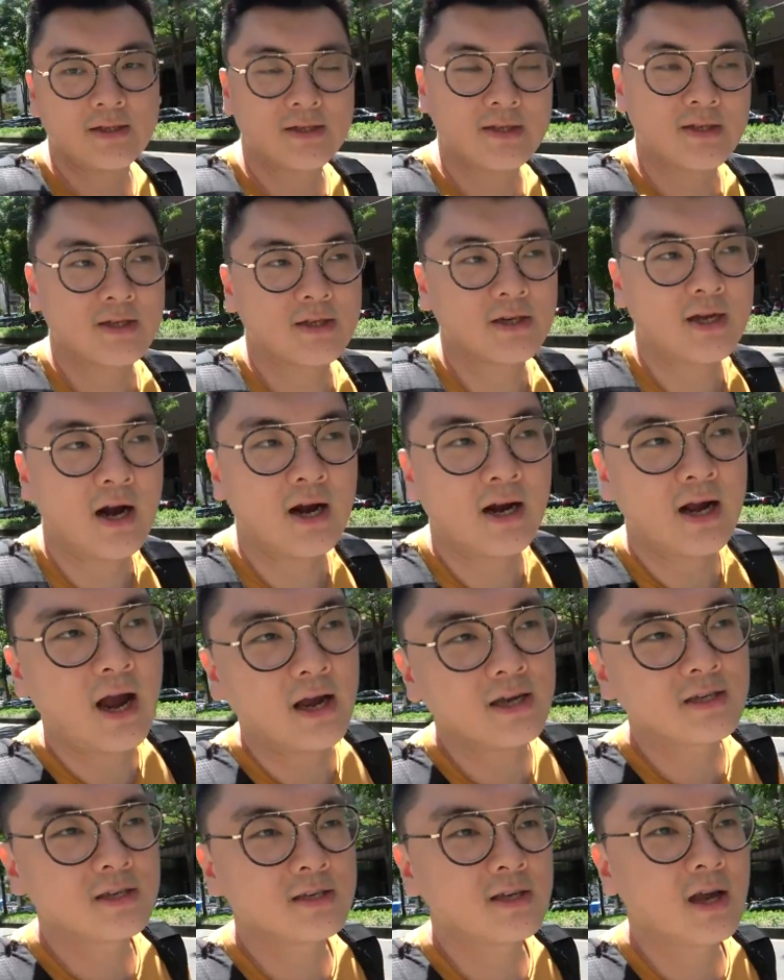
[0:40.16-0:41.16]
只是刚
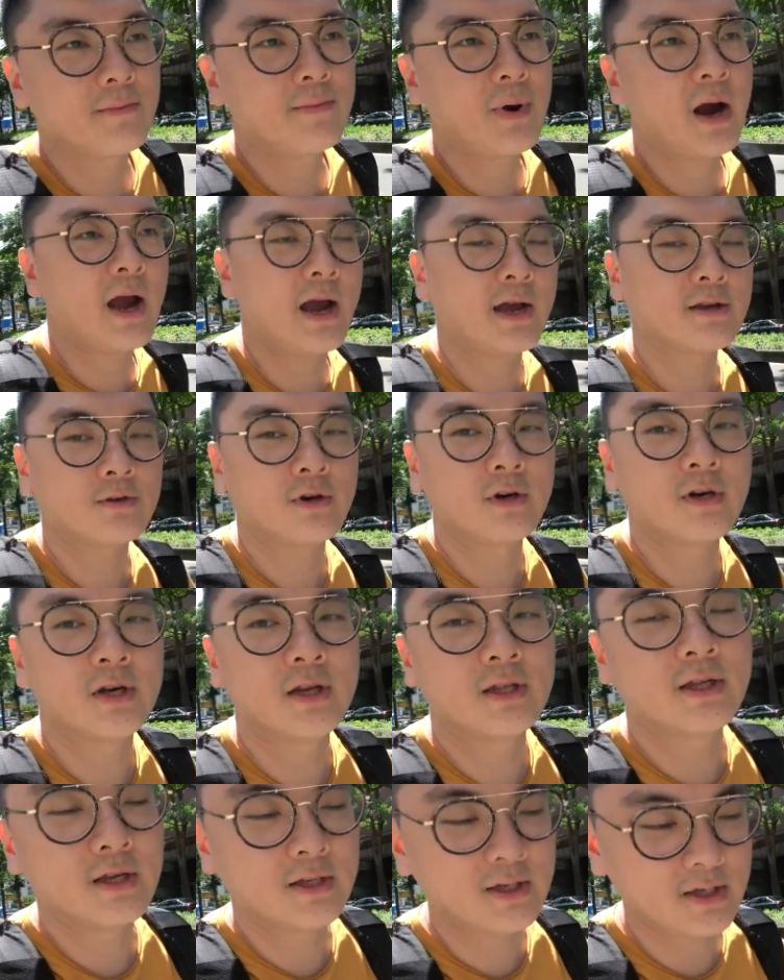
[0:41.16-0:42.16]
开始在拍，所以
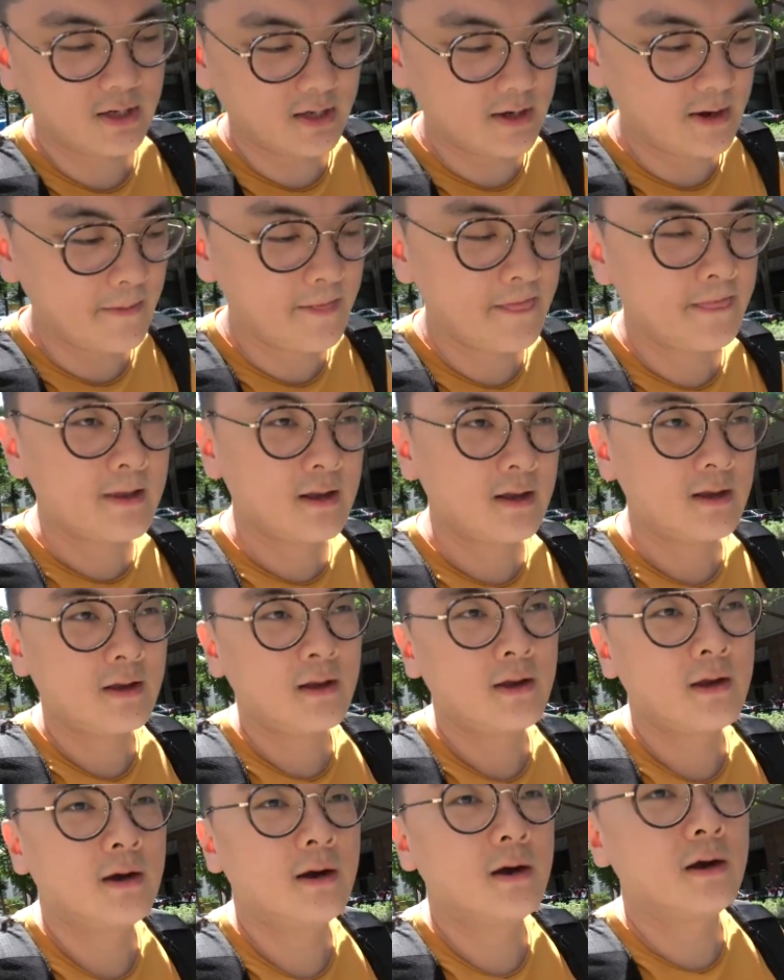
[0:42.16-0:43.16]
人的这个，
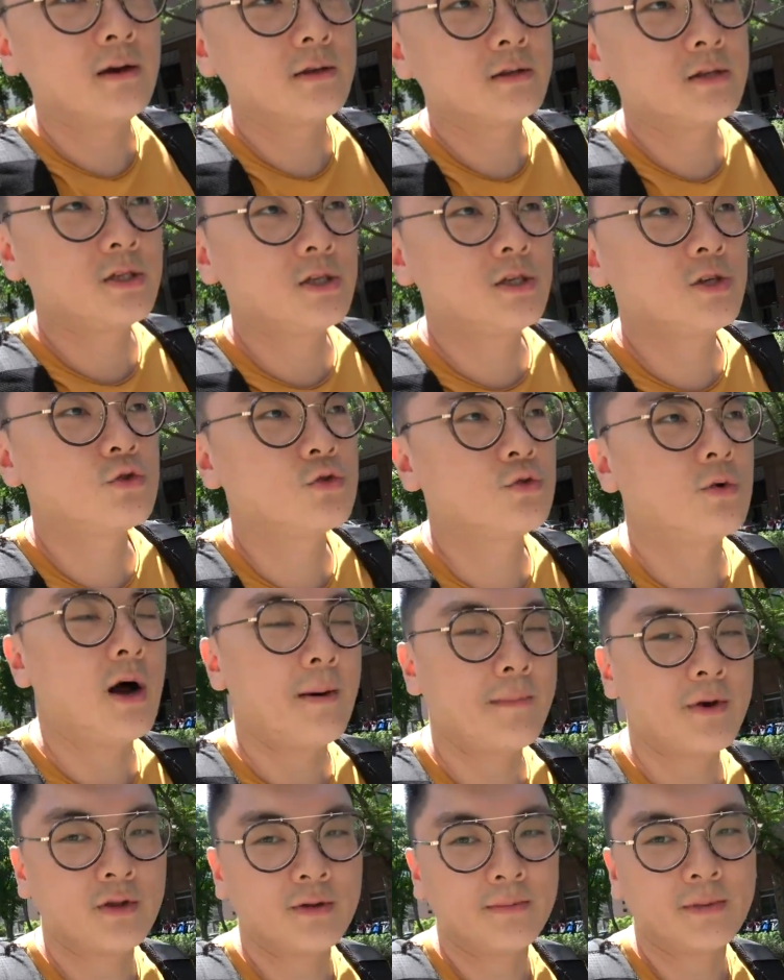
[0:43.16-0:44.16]
呃，基数
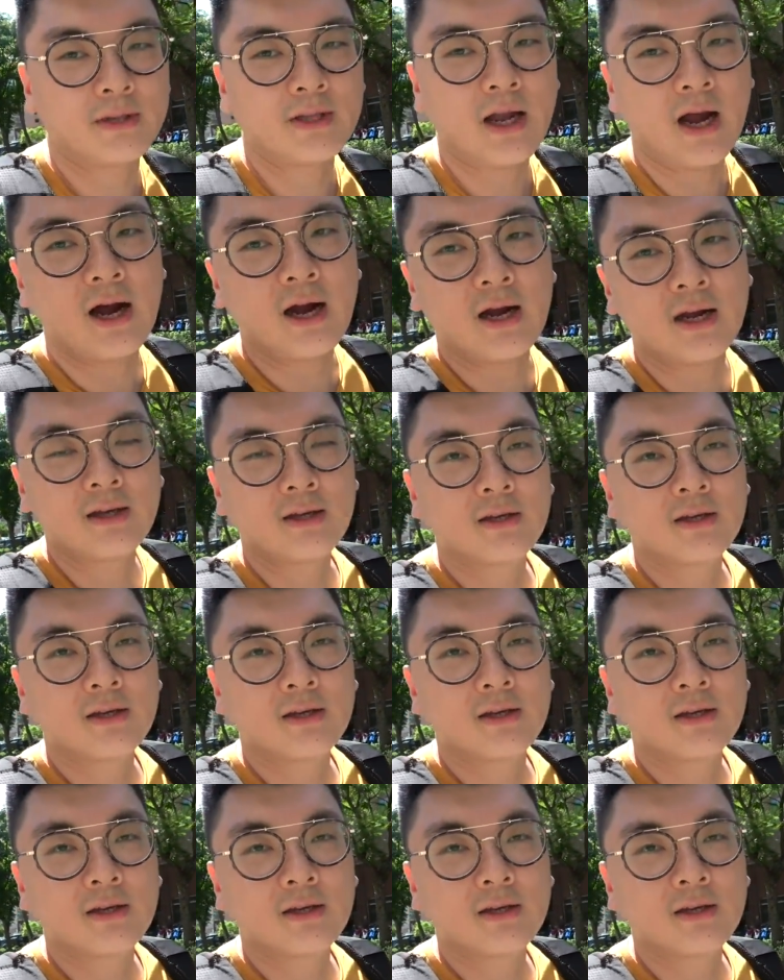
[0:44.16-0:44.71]
啊没有那么大，